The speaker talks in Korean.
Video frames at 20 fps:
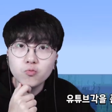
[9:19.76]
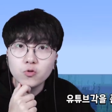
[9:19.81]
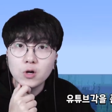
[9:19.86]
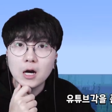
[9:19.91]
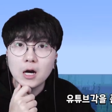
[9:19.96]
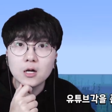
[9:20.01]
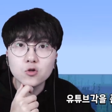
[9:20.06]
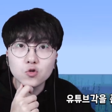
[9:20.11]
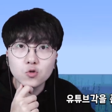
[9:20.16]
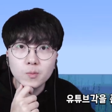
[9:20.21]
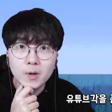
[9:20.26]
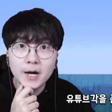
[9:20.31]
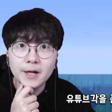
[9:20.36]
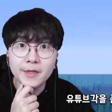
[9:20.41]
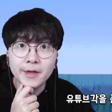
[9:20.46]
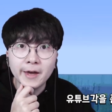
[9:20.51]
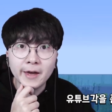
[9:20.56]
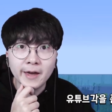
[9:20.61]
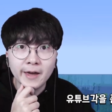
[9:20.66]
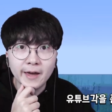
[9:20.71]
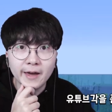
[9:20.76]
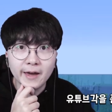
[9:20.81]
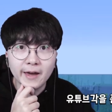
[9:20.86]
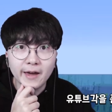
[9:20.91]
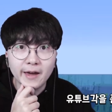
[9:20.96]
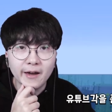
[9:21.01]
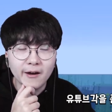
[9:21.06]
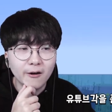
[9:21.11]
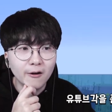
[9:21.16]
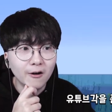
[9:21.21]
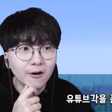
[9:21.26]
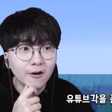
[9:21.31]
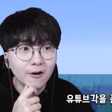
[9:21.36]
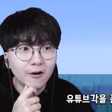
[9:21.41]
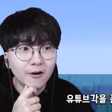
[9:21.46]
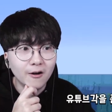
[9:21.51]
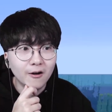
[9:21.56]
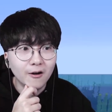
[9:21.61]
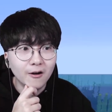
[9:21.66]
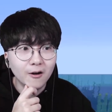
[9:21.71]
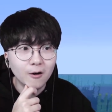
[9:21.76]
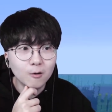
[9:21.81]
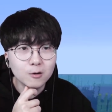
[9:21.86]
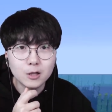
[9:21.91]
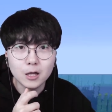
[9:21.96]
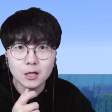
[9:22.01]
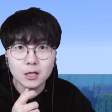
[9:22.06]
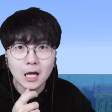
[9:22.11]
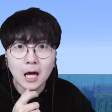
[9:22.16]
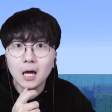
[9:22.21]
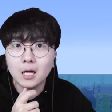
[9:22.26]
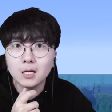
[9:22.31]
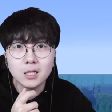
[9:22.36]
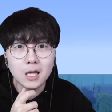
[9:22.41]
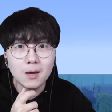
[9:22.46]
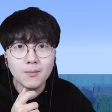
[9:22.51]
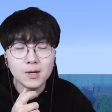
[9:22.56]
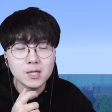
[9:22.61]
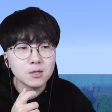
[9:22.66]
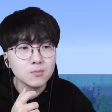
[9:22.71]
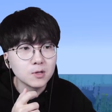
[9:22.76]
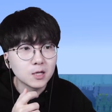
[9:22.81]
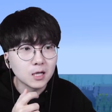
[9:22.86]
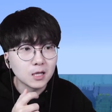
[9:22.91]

각을 좀 하네 어 어떻게 딱 때마침 이렇게